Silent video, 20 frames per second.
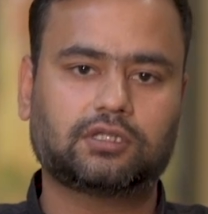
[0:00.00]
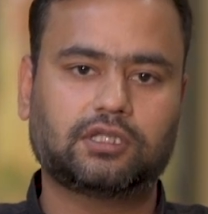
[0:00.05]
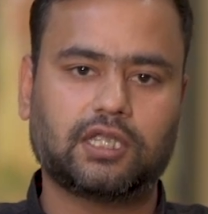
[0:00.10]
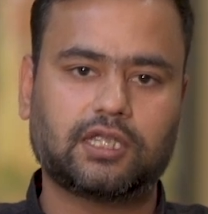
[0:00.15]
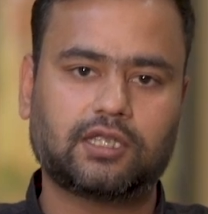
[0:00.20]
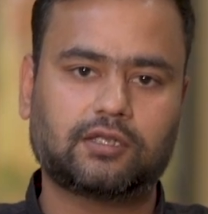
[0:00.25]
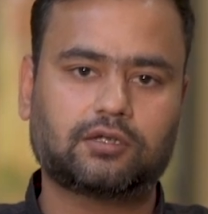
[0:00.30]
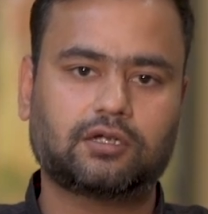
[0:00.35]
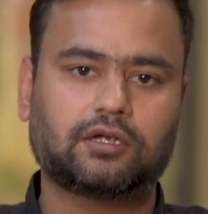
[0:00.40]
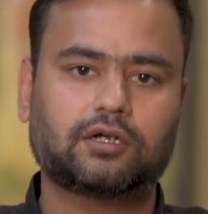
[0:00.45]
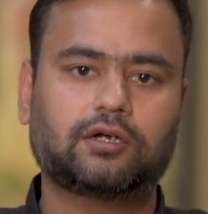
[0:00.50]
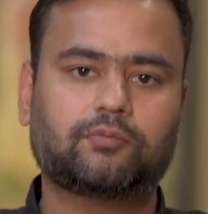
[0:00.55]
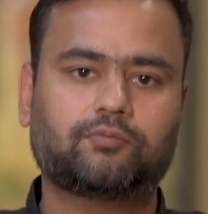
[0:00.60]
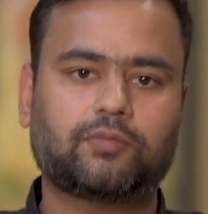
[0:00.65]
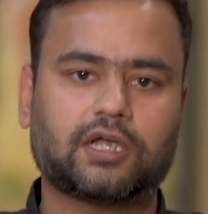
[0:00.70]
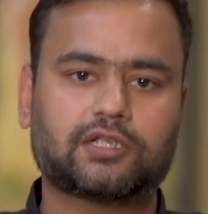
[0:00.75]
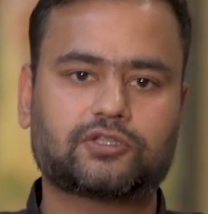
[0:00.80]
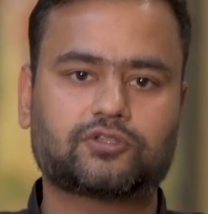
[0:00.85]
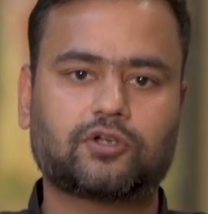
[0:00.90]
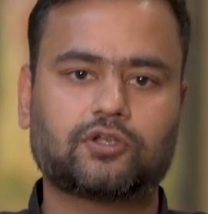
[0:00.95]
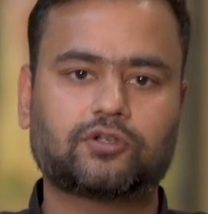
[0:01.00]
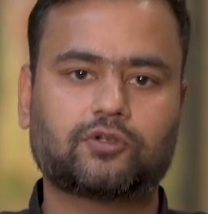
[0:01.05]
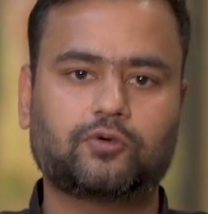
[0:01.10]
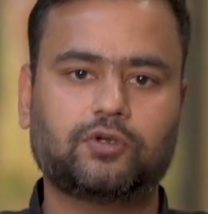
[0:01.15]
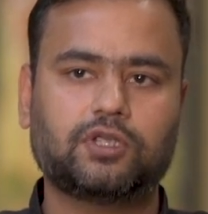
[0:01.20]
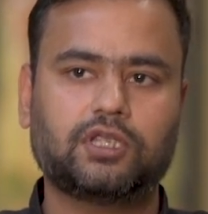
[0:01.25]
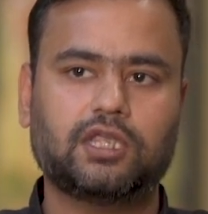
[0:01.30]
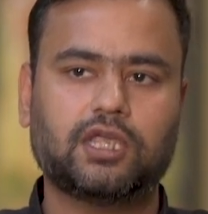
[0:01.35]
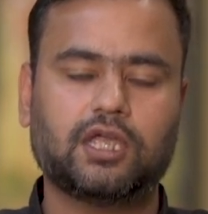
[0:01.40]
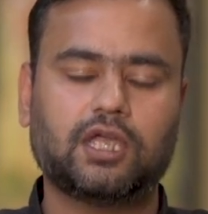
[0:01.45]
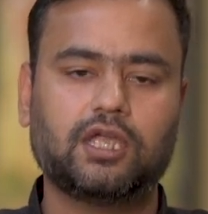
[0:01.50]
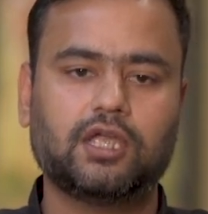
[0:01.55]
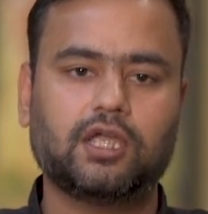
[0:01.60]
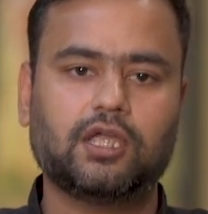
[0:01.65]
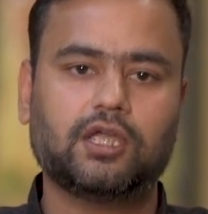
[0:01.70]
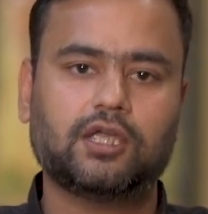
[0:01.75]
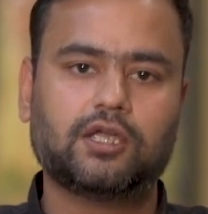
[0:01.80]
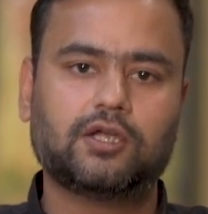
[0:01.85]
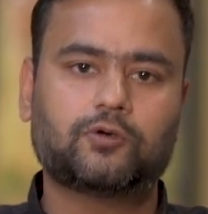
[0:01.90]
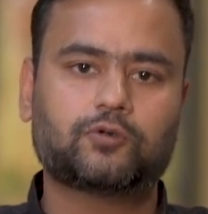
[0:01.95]
थिंग पास ऑन हुई है
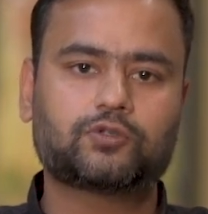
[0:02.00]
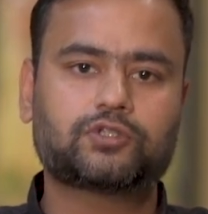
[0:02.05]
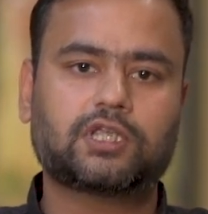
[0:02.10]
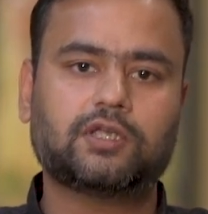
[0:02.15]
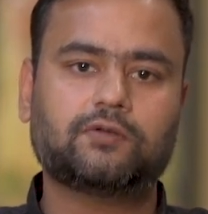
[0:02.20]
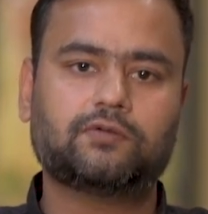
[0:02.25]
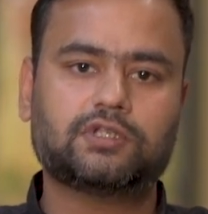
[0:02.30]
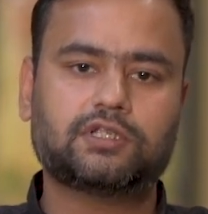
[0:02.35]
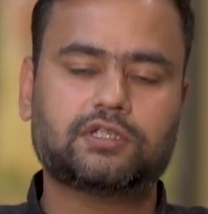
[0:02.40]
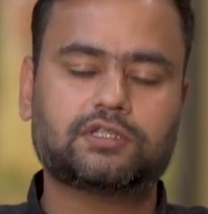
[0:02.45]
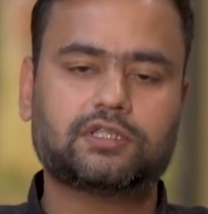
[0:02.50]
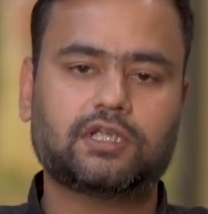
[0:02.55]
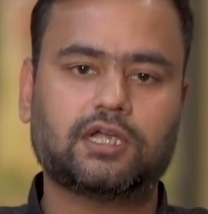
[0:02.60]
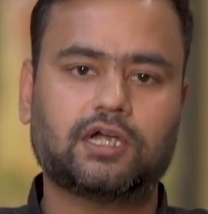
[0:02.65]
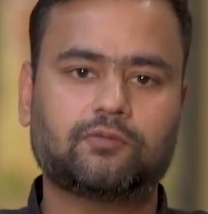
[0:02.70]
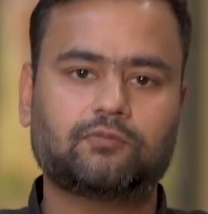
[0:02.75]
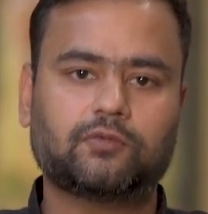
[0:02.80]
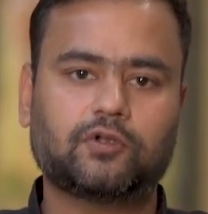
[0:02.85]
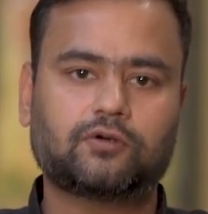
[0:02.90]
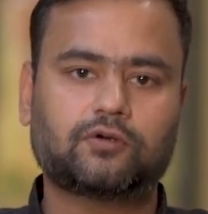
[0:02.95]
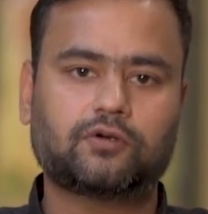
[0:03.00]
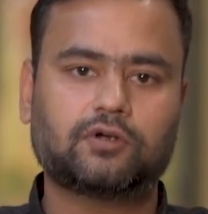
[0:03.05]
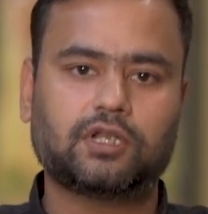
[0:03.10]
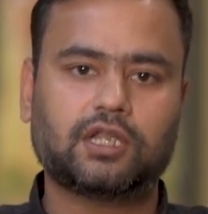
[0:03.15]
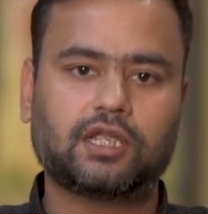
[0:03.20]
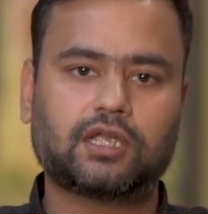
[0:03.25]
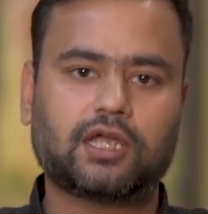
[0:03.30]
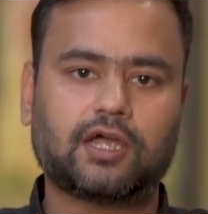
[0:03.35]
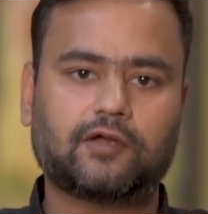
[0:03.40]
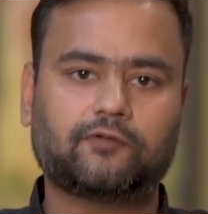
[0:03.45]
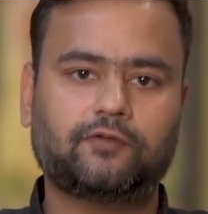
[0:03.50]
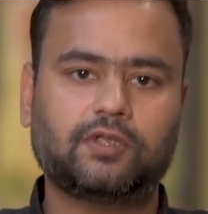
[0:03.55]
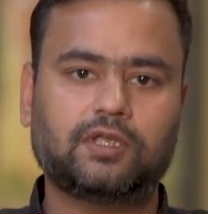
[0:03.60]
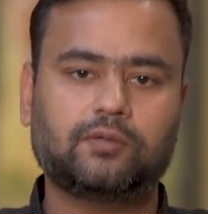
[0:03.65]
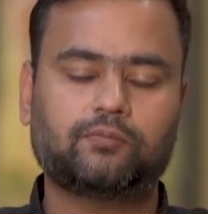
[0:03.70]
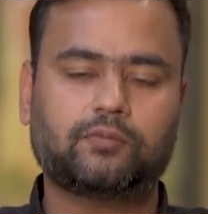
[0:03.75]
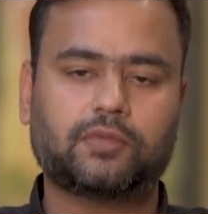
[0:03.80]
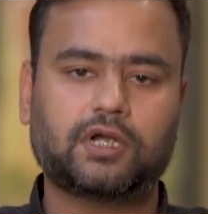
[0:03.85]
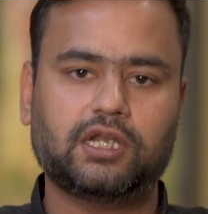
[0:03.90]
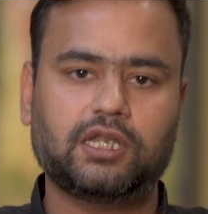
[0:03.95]
उसकी वजह से हम लोगों ने काफ़ी
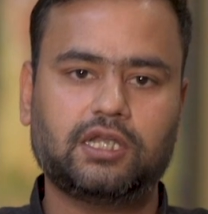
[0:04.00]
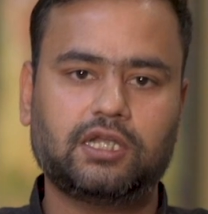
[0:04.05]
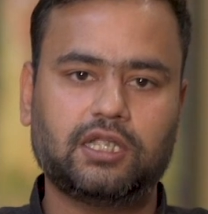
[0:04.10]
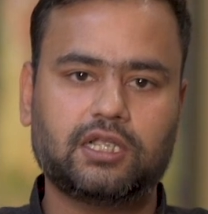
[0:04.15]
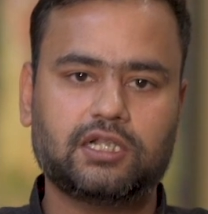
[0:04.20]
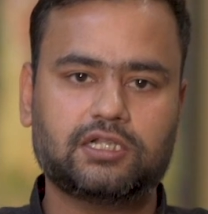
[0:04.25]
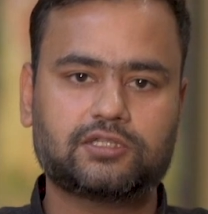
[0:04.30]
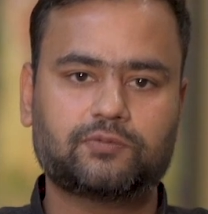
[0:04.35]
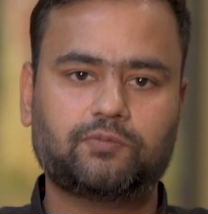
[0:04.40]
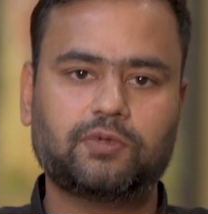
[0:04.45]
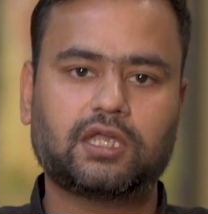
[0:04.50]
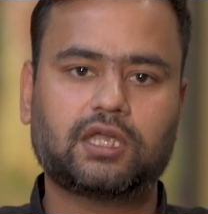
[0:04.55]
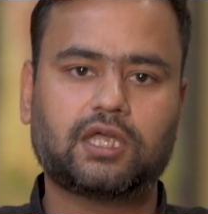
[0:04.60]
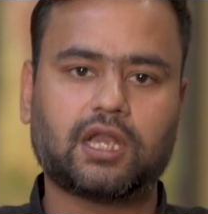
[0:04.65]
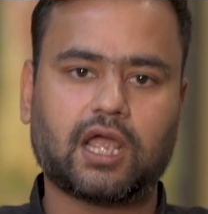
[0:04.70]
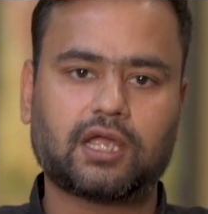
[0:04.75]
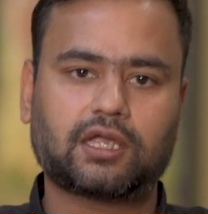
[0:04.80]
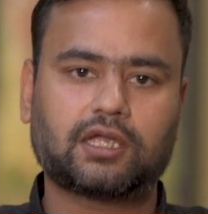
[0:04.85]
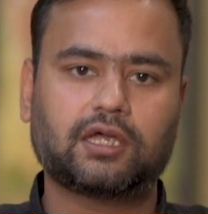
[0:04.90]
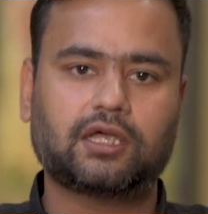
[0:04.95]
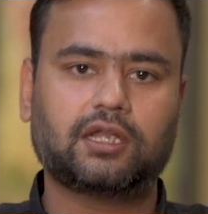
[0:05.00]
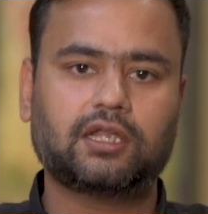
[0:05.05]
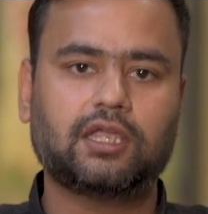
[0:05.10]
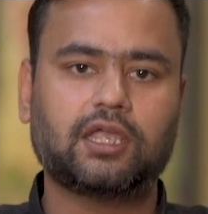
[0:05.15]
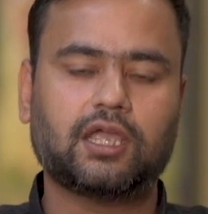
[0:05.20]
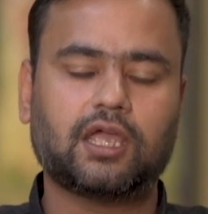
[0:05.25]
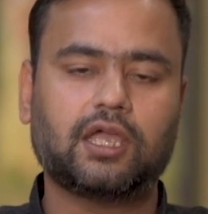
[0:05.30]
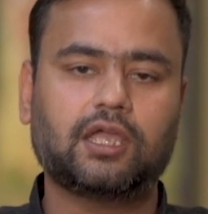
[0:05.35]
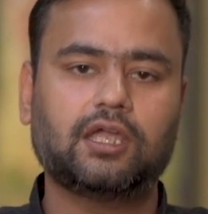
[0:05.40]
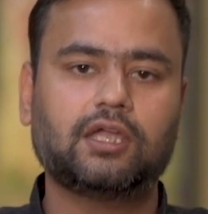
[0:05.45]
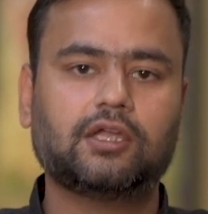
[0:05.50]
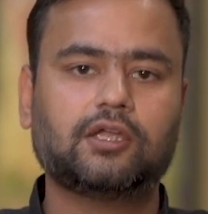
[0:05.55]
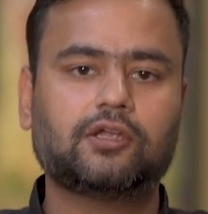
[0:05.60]
बड़ी डील्स भी क्रैक करी है